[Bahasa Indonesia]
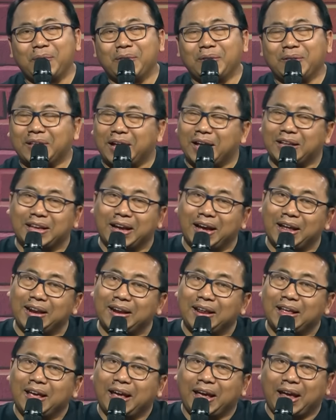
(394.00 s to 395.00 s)
Jangan-jangan
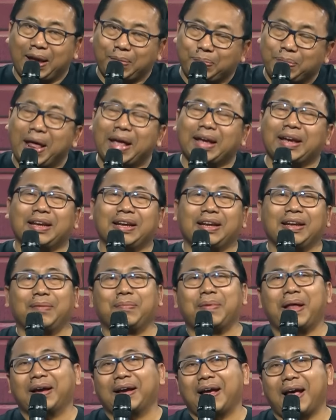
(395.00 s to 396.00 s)
EF eh, eh, lagi nih di
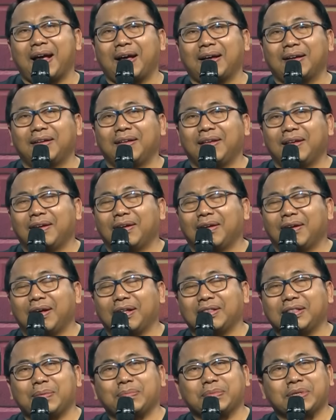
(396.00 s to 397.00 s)
belakang
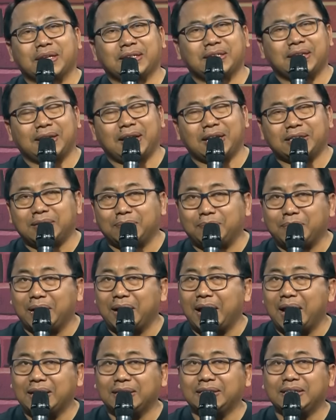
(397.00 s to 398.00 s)
uh, tim sesnya Nasdem dan
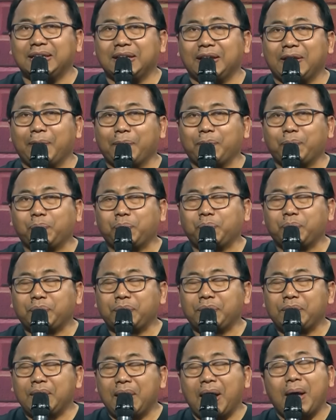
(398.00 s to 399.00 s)
Anies ini.
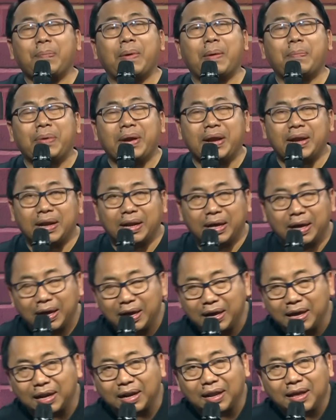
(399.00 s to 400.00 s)
Apa
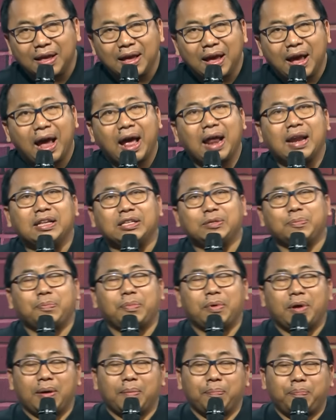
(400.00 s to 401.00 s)
benar Anies
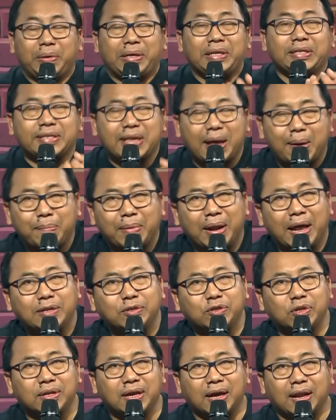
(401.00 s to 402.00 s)
bisa
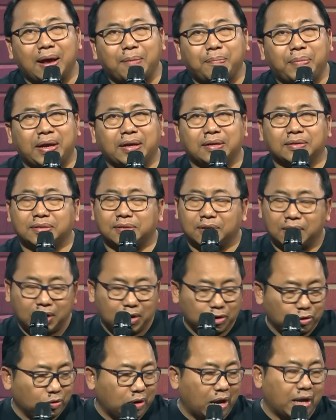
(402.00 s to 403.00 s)
melanjutkan apa yang
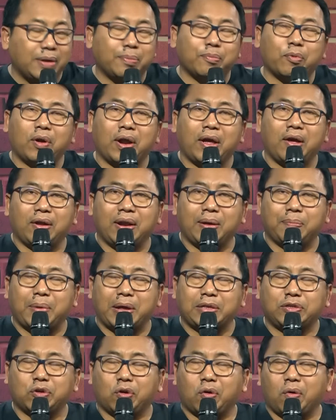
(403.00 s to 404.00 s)
sudah dimulai oleh
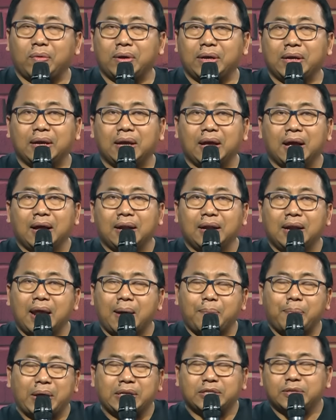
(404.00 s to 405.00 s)
Pak Jokowi
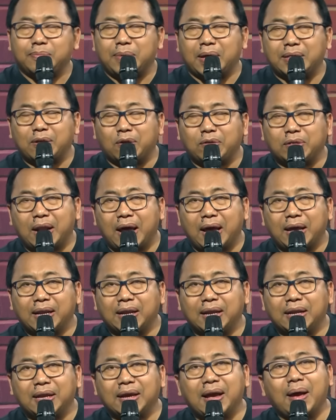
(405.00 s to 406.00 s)
8-9 tahun terakhir
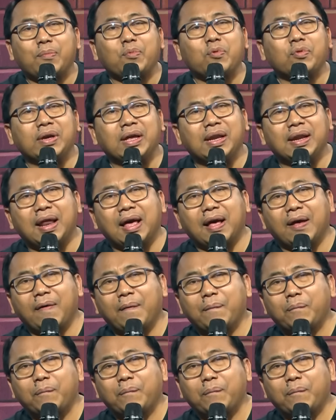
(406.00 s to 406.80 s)
ini? Enggak mungkin lah.